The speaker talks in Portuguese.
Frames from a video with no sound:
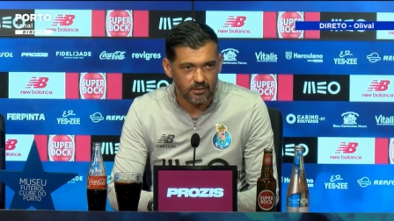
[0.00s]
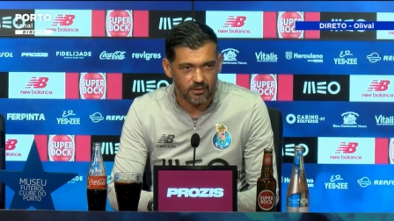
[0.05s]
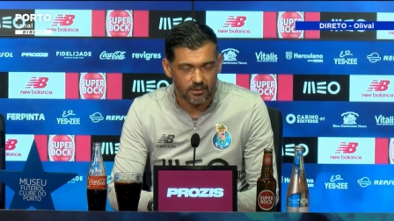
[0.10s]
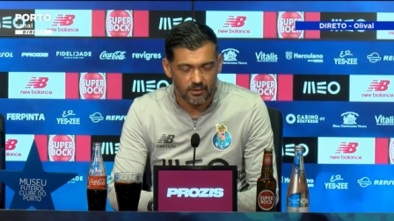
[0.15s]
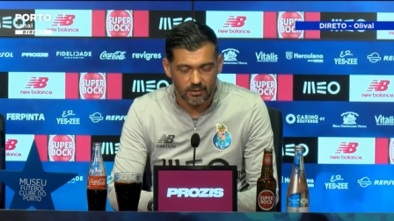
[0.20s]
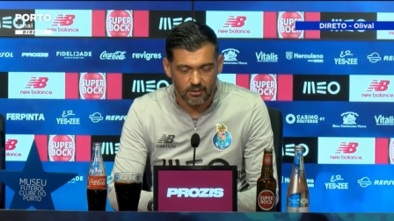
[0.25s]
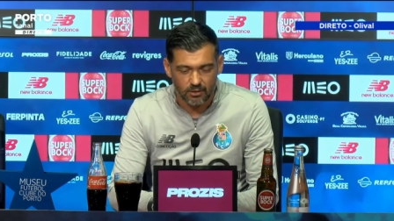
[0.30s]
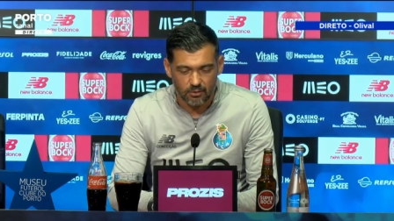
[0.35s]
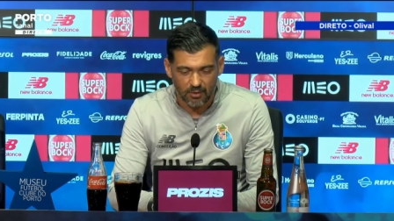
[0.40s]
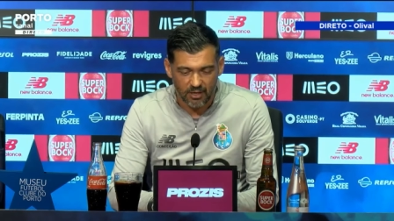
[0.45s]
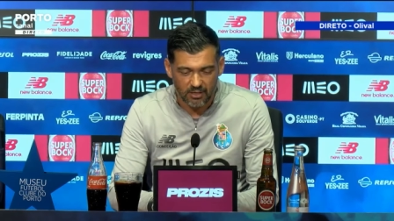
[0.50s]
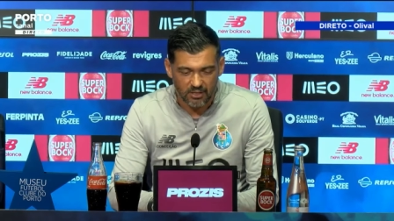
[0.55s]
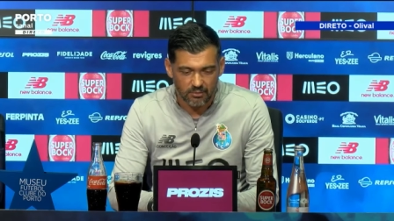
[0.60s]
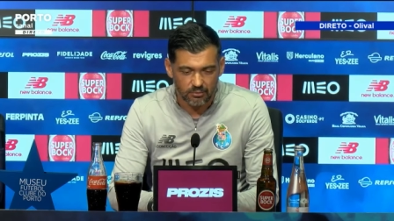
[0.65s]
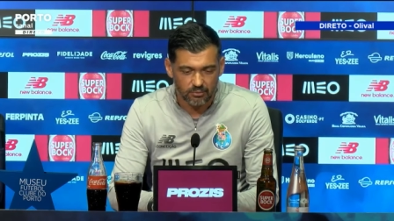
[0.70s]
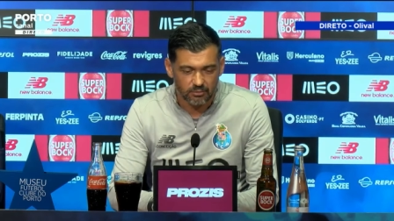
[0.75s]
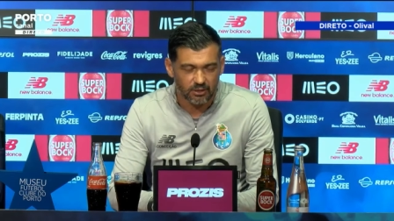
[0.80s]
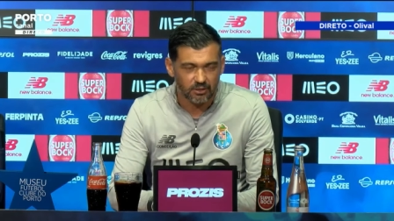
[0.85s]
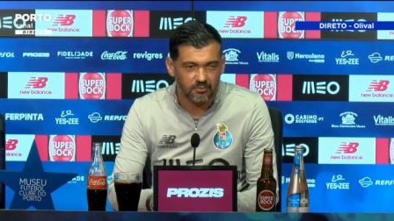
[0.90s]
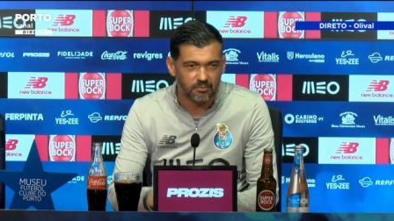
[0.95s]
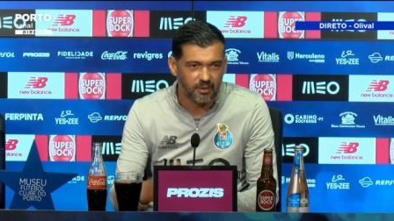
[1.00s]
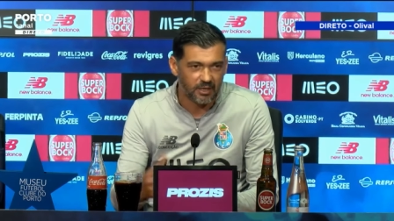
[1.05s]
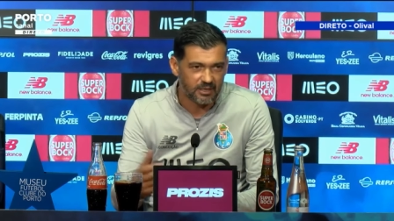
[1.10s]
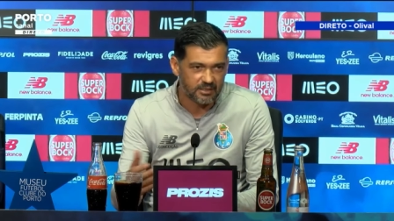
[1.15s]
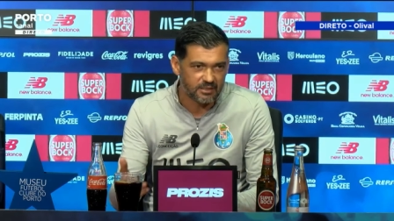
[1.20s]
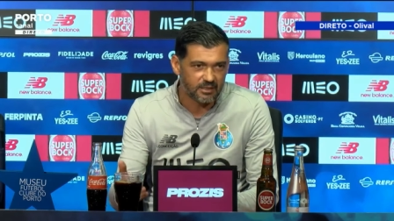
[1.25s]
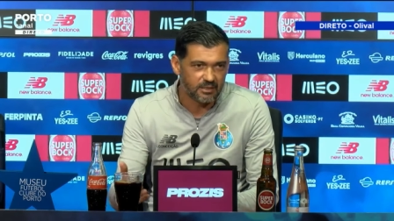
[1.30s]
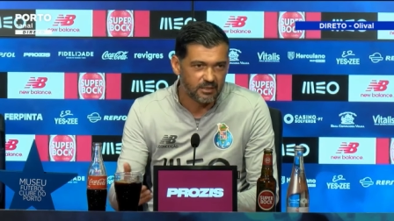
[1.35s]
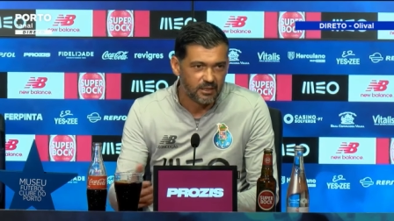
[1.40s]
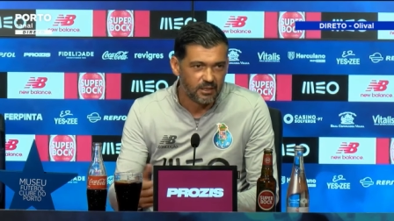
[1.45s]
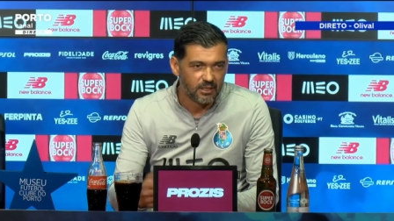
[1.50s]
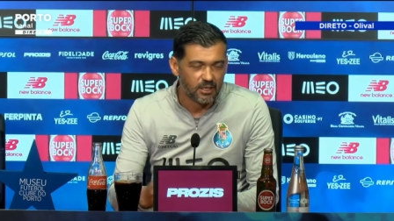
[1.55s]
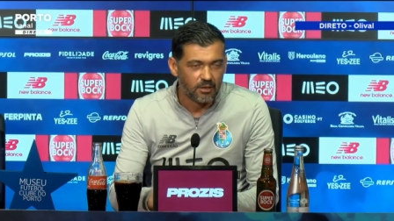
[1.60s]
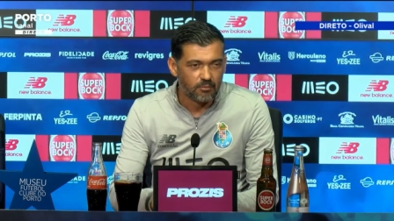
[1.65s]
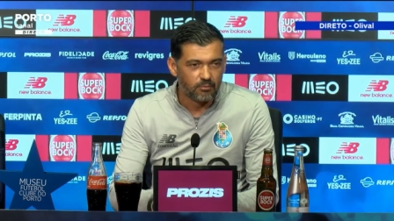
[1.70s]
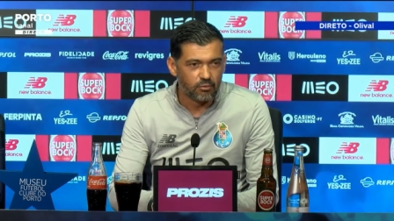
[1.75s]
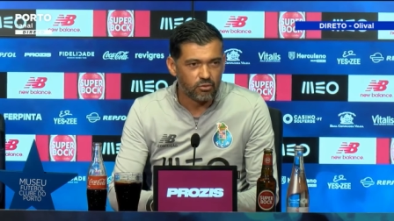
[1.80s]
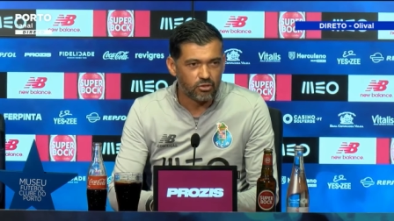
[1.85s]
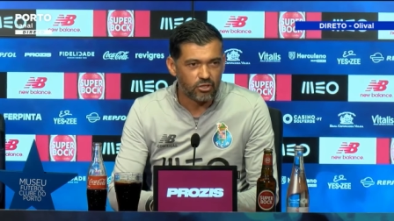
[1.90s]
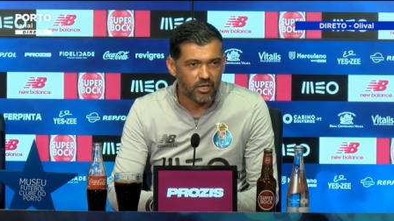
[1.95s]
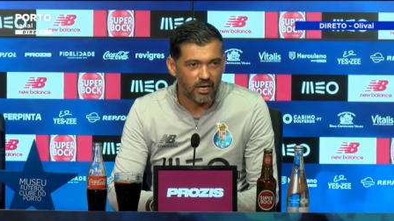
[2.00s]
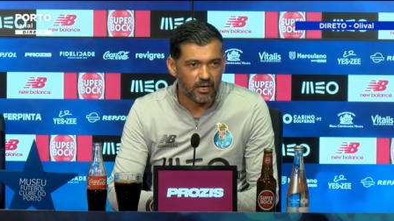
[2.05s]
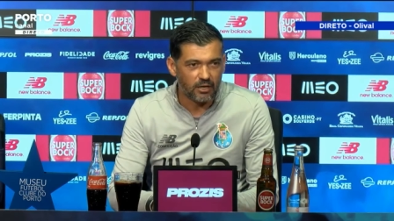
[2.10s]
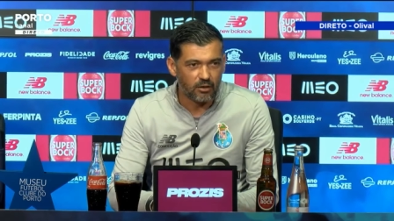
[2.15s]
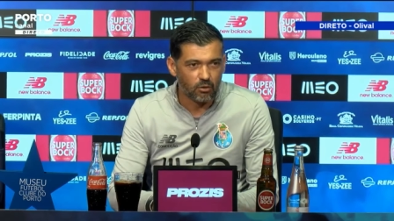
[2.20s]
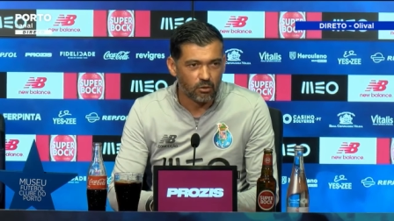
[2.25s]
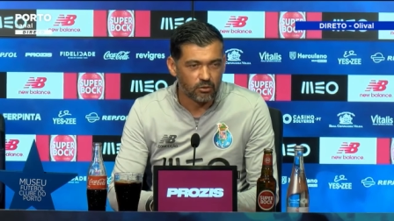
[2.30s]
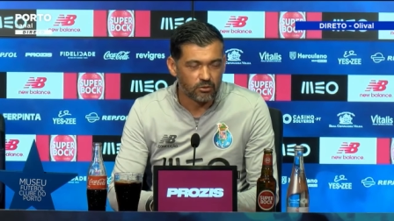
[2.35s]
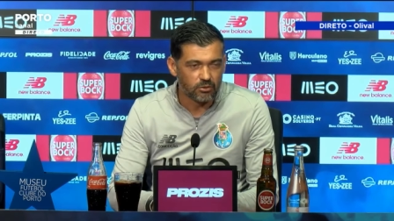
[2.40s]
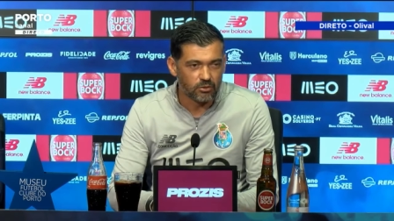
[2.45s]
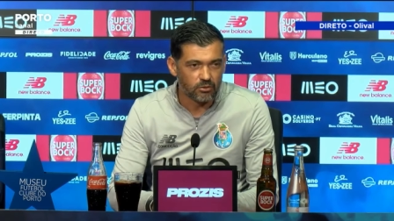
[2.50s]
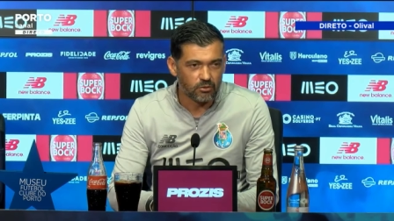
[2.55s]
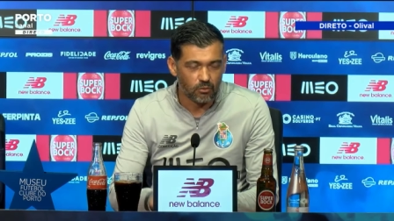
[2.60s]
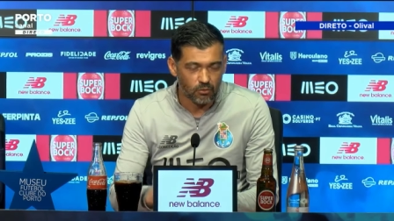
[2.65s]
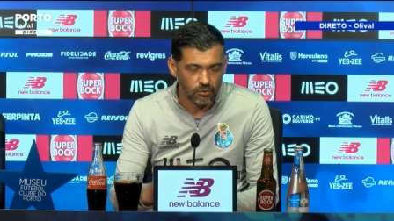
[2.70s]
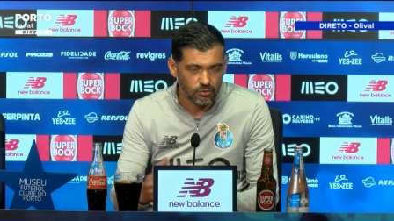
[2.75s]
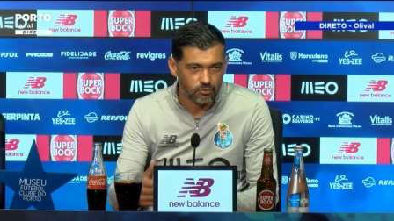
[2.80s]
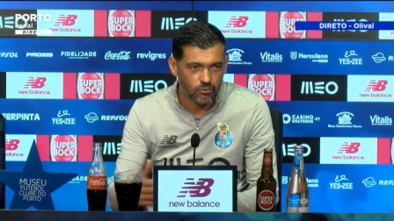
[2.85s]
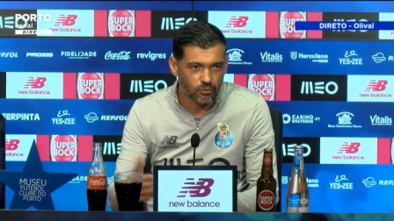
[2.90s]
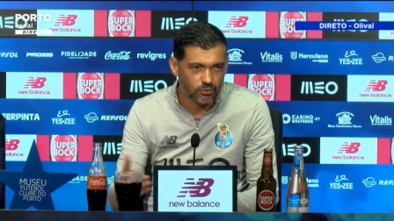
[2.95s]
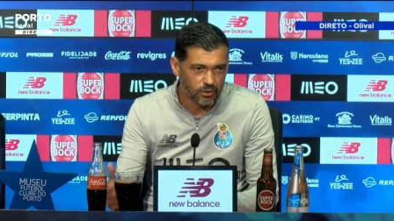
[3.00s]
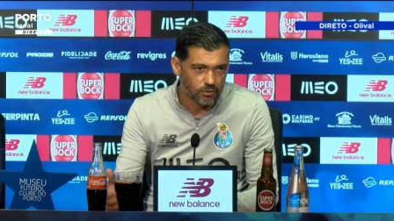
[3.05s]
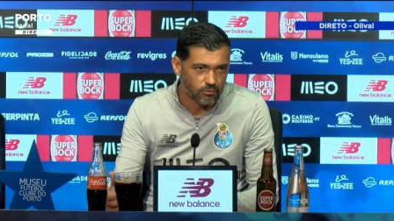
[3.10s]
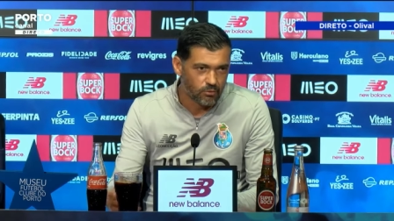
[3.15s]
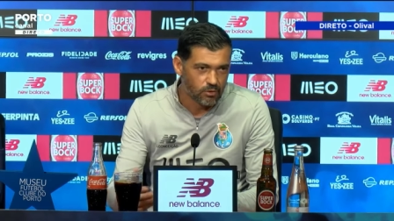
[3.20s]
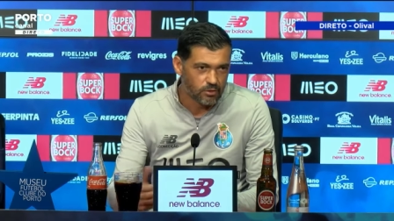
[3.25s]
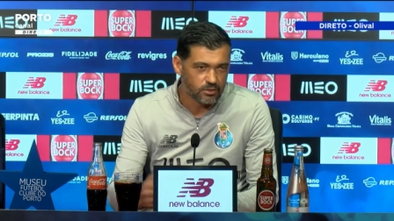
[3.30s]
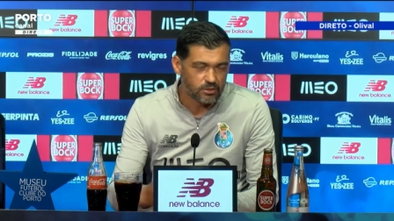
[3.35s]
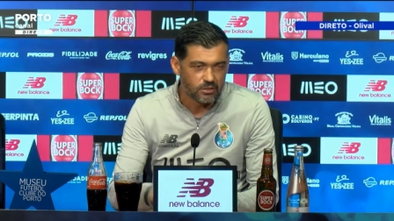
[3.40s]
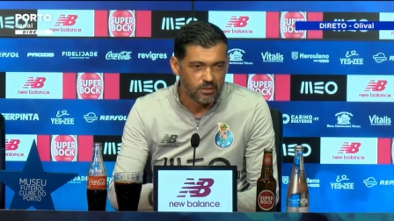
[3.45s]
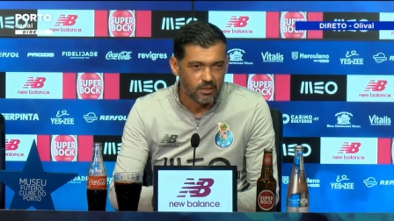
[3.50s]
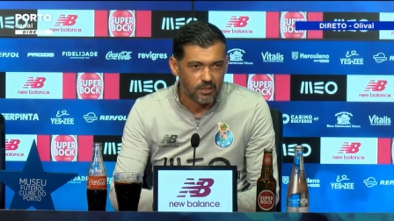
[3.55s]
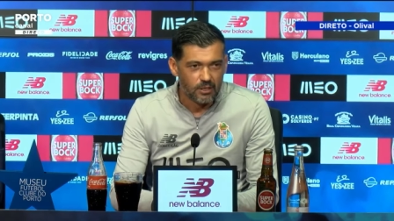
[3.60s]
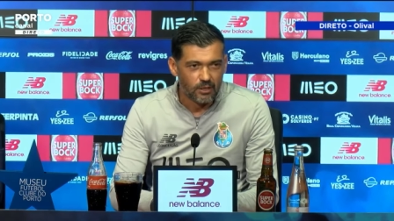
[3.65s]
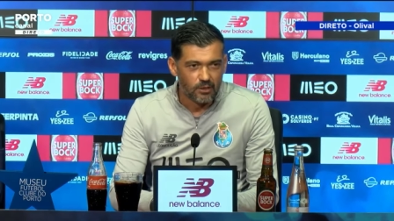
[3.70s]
e o mais importante passa por jogarem 11 contra 11,